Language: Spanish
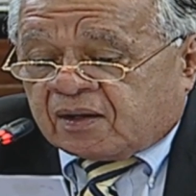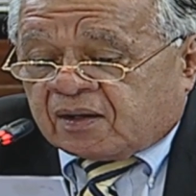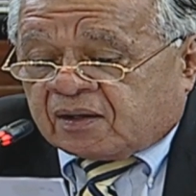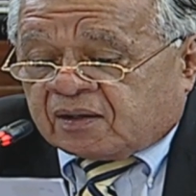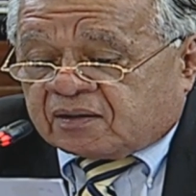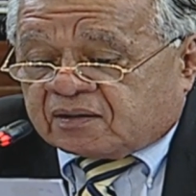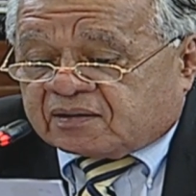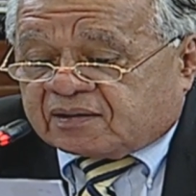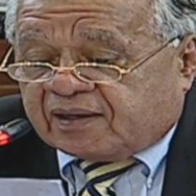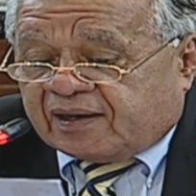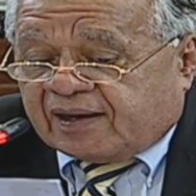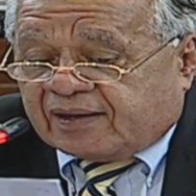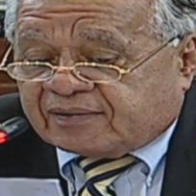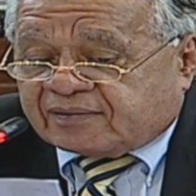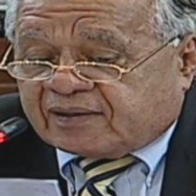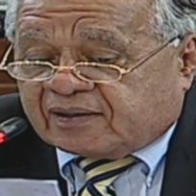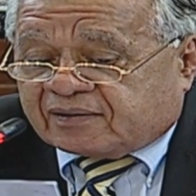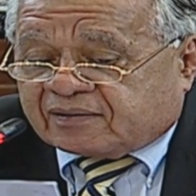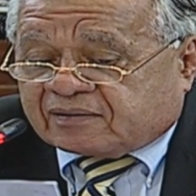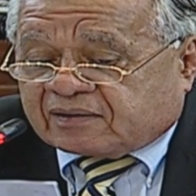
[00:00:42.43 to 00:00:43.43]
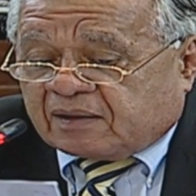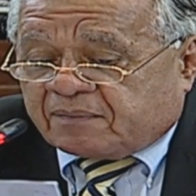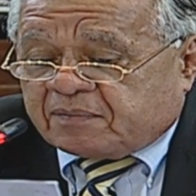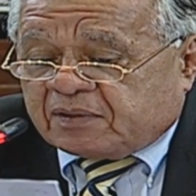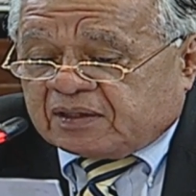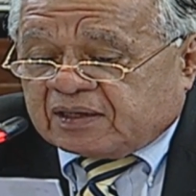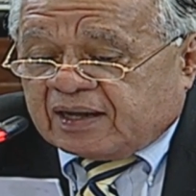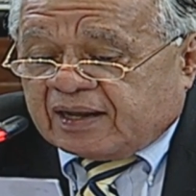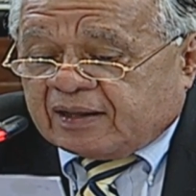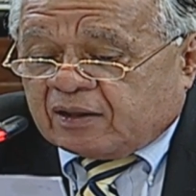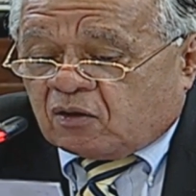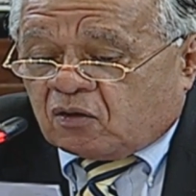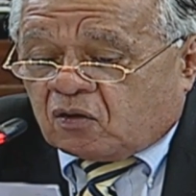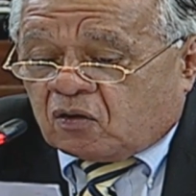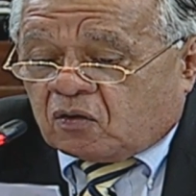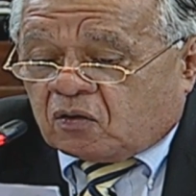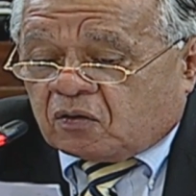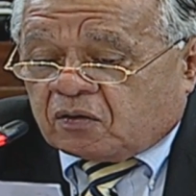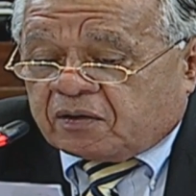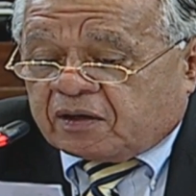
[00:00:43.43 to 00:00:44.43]
Se han
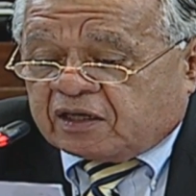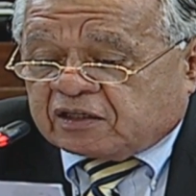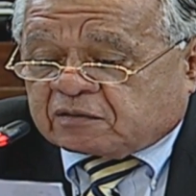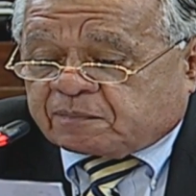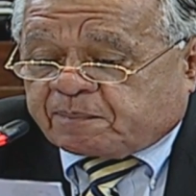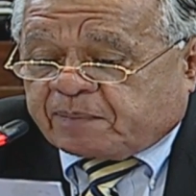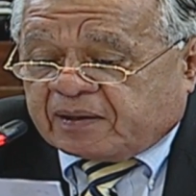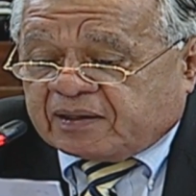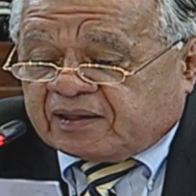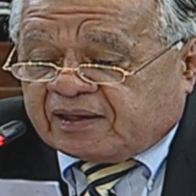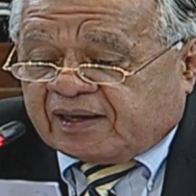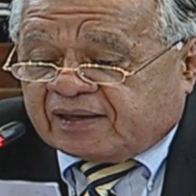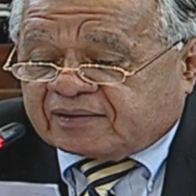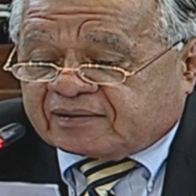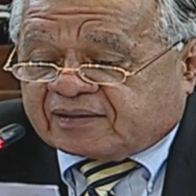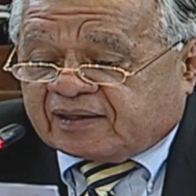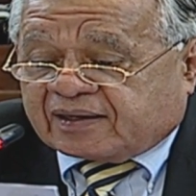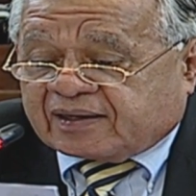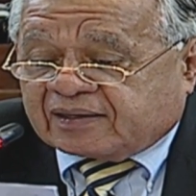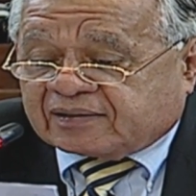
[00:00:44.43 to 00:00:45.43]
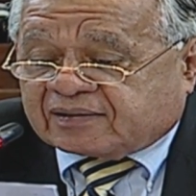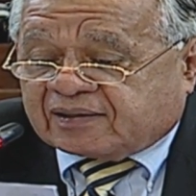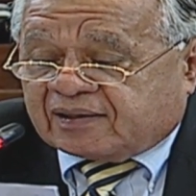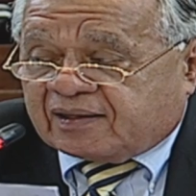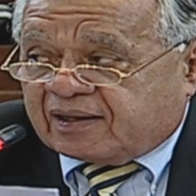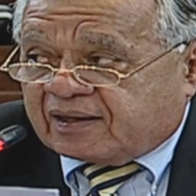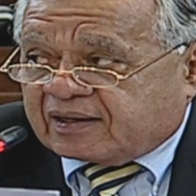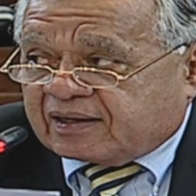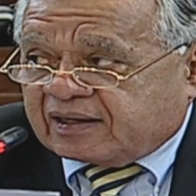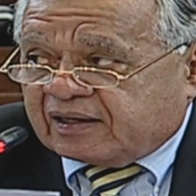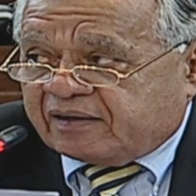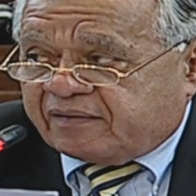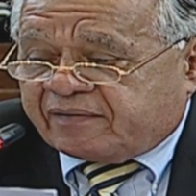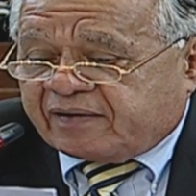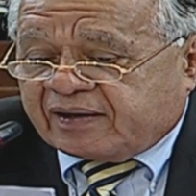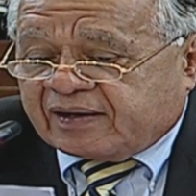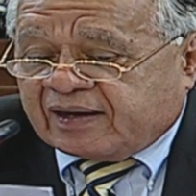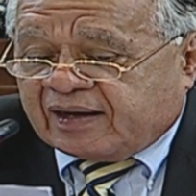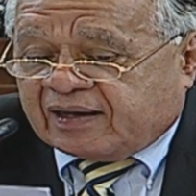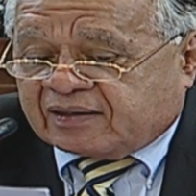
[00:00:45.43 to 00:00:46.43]
dictaminado expedientes que se
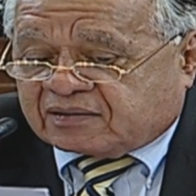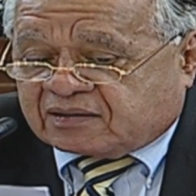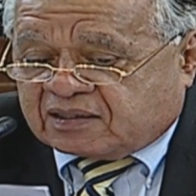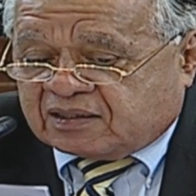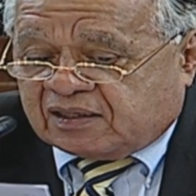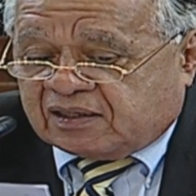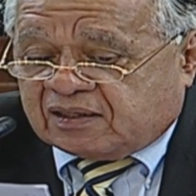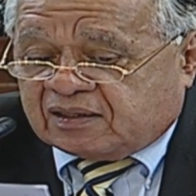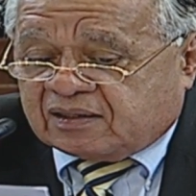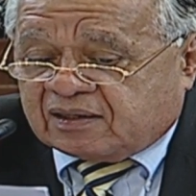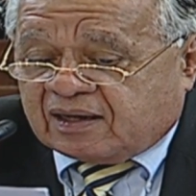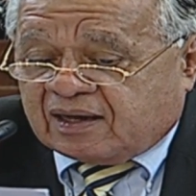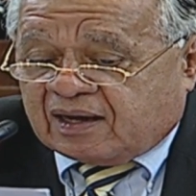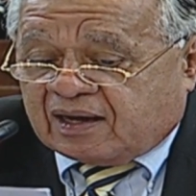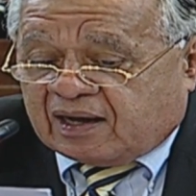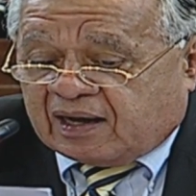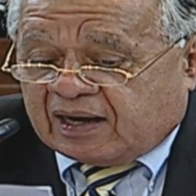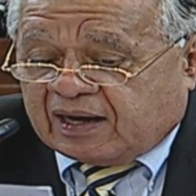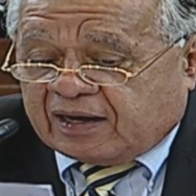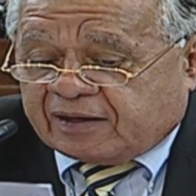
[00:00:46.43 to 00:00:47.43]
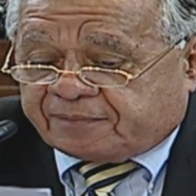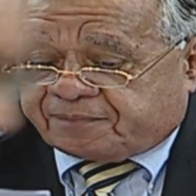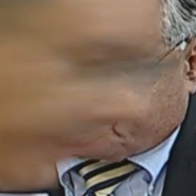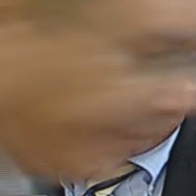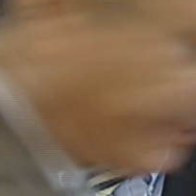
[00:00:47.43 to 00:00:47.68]
describen así. A.